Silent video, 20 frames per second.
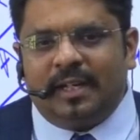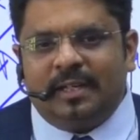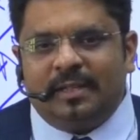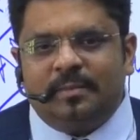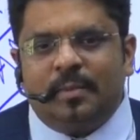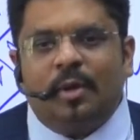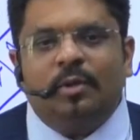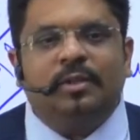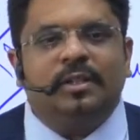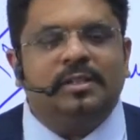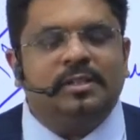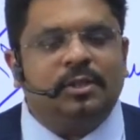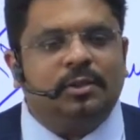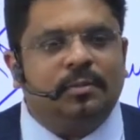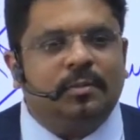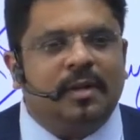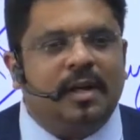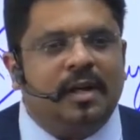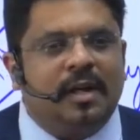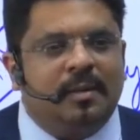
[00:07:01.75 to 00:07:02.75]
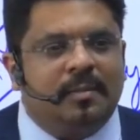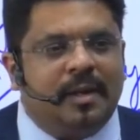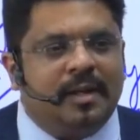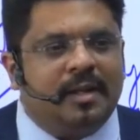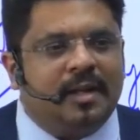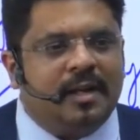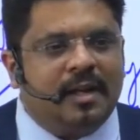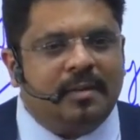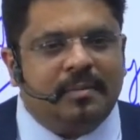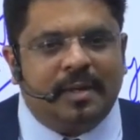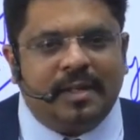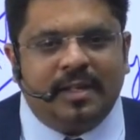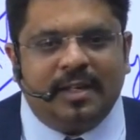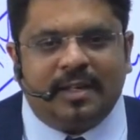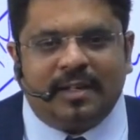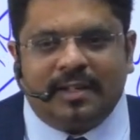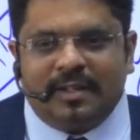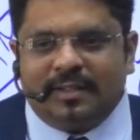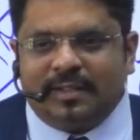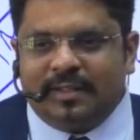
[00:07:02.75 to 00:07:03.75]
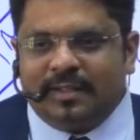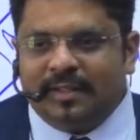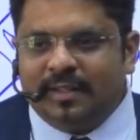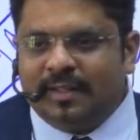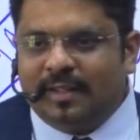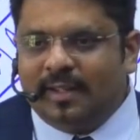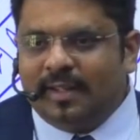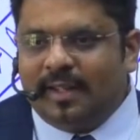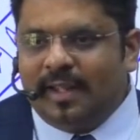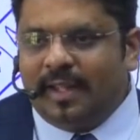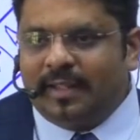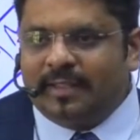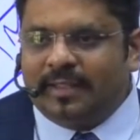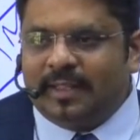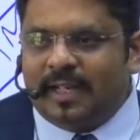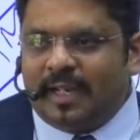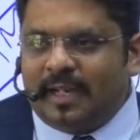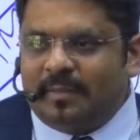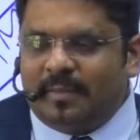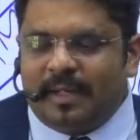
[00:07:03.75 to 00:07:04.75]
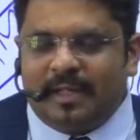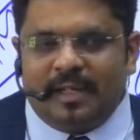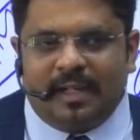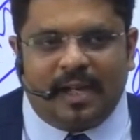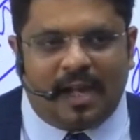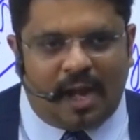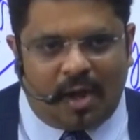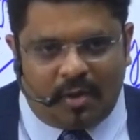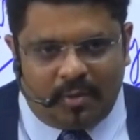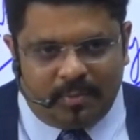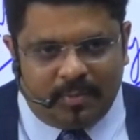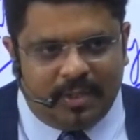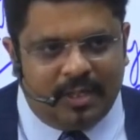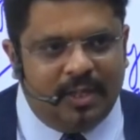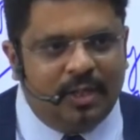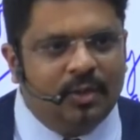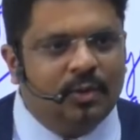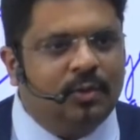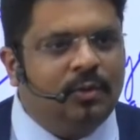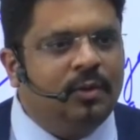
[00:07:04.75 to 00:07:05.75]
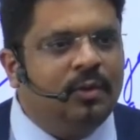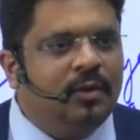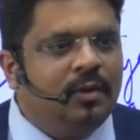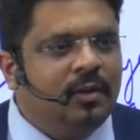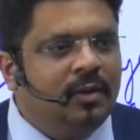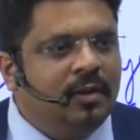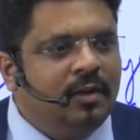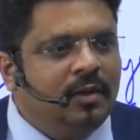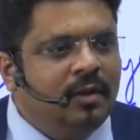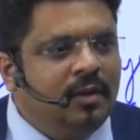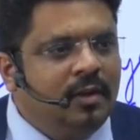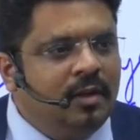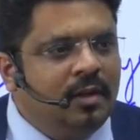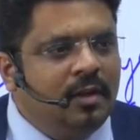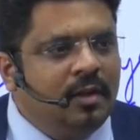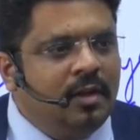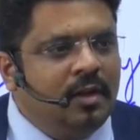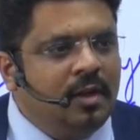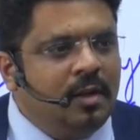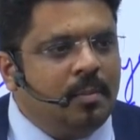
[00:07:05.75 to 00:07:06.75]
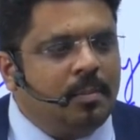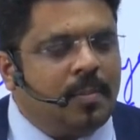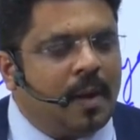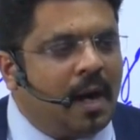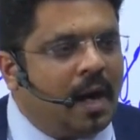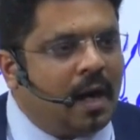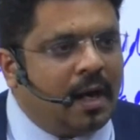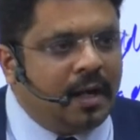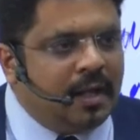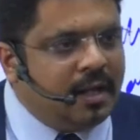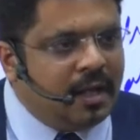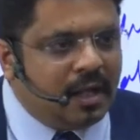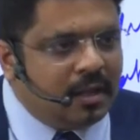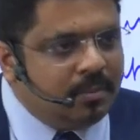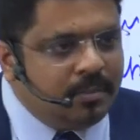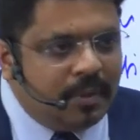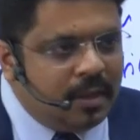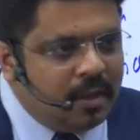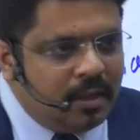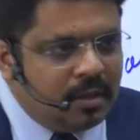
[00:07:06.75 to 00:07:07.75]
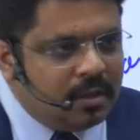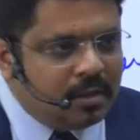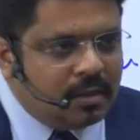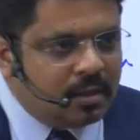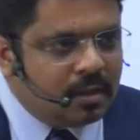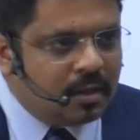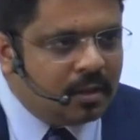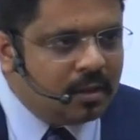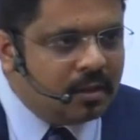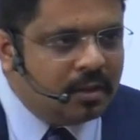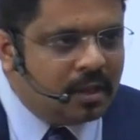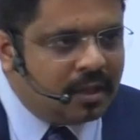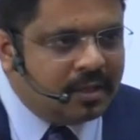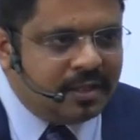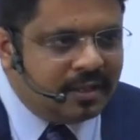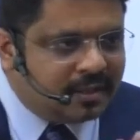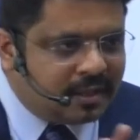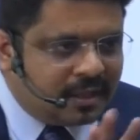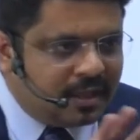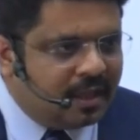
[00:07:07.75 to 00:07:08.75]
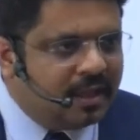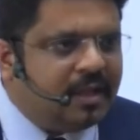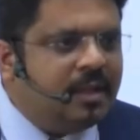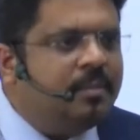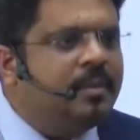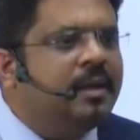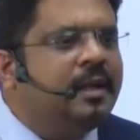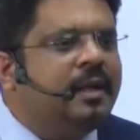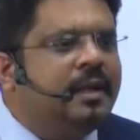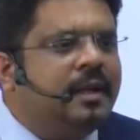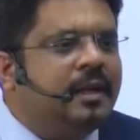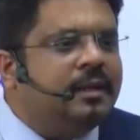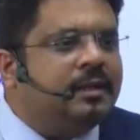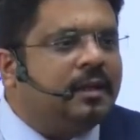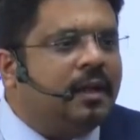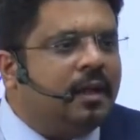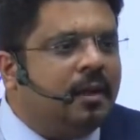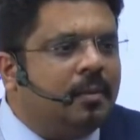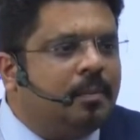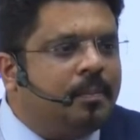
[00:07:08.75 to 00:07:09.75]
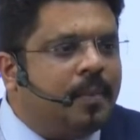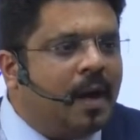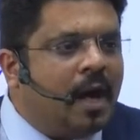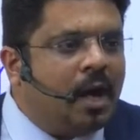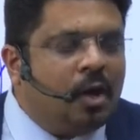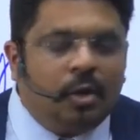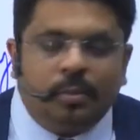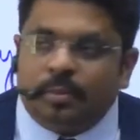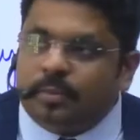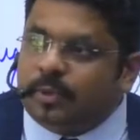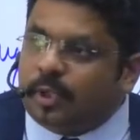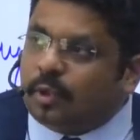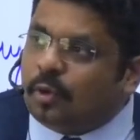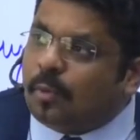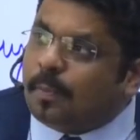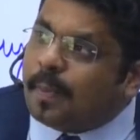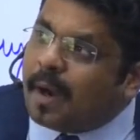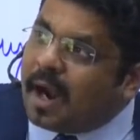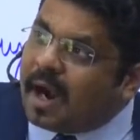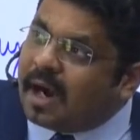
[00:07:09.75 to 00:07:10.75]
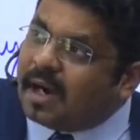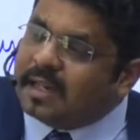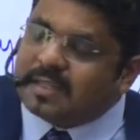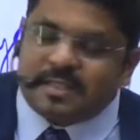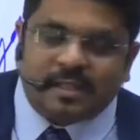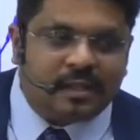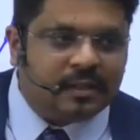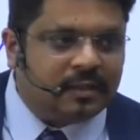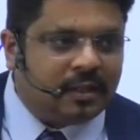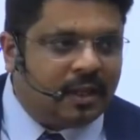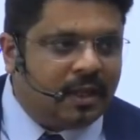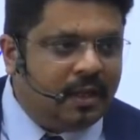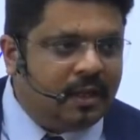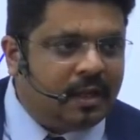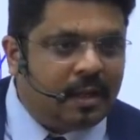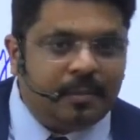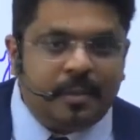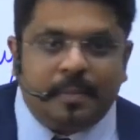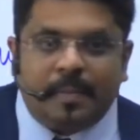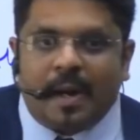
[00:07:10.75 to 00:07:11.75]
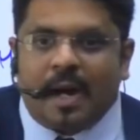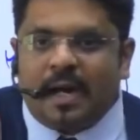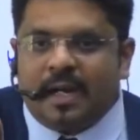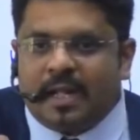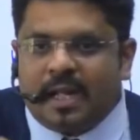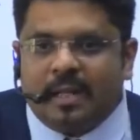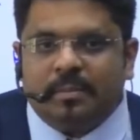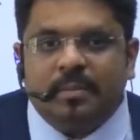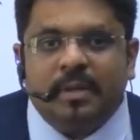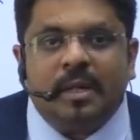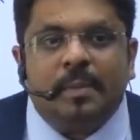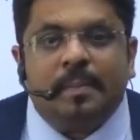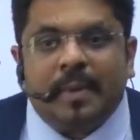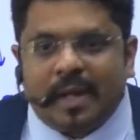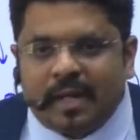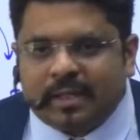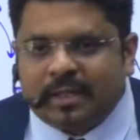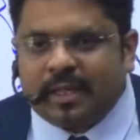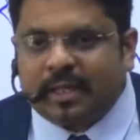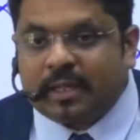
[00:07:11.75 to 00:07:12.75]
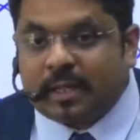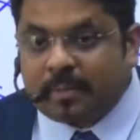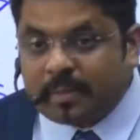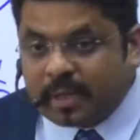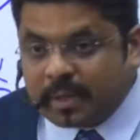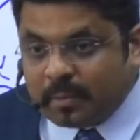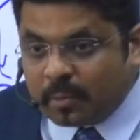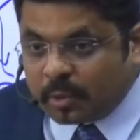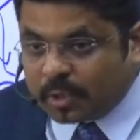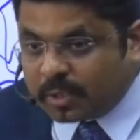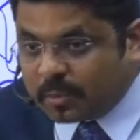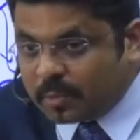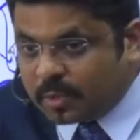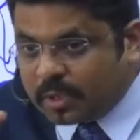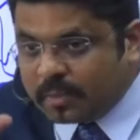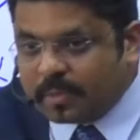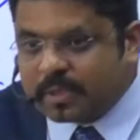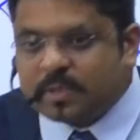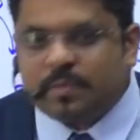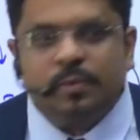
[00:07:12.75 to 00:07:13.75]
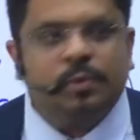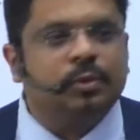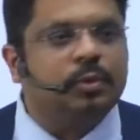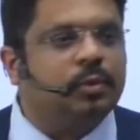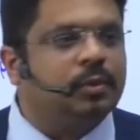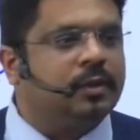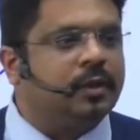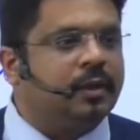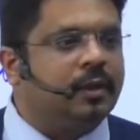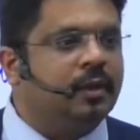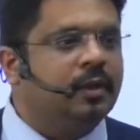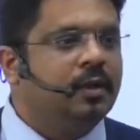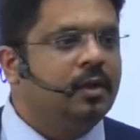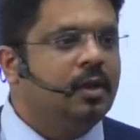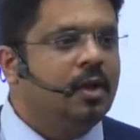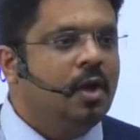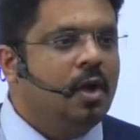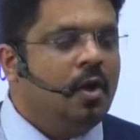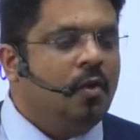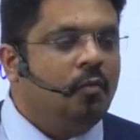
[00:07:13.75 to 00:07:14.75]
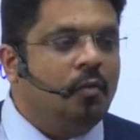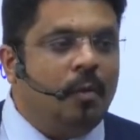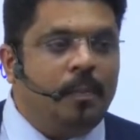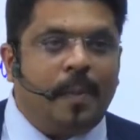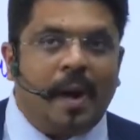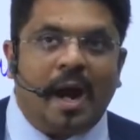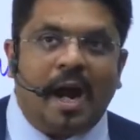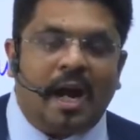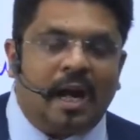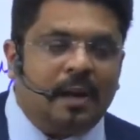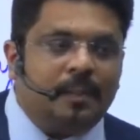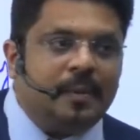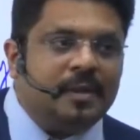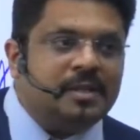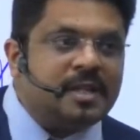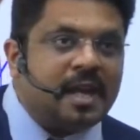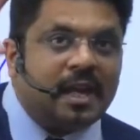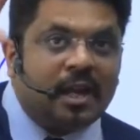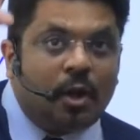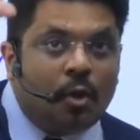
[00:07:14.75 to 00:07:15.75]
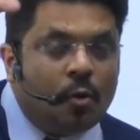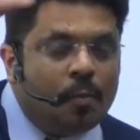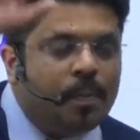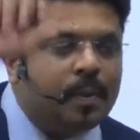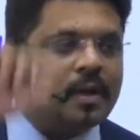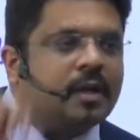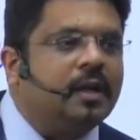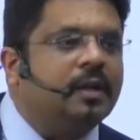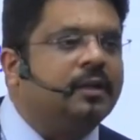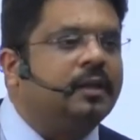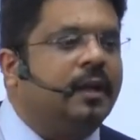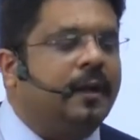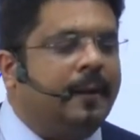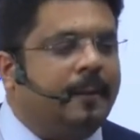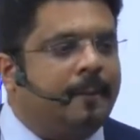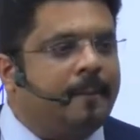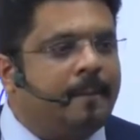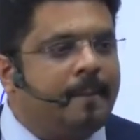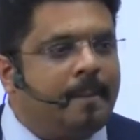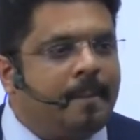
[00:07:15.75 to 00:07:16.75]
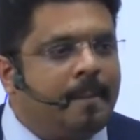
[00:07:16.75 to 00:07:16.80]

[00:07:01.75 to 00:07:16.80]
ना कि बहुत दिन से तुम गंगा माई गंगा माई कर रहे थे एक दिन गंगा माई ने कहा आओ मिली लो पहाड़ी आदमी नदी तलहटी में नहीं रहता है पहाड़ों तुम देखो पहाड़ चढ़ता है कभी पहाड़ी आदमी के पैर देखना बड़े मोटे मोटे मजबूत होते हैं वो पहाड़ पे जाएगा ऊपर रहता है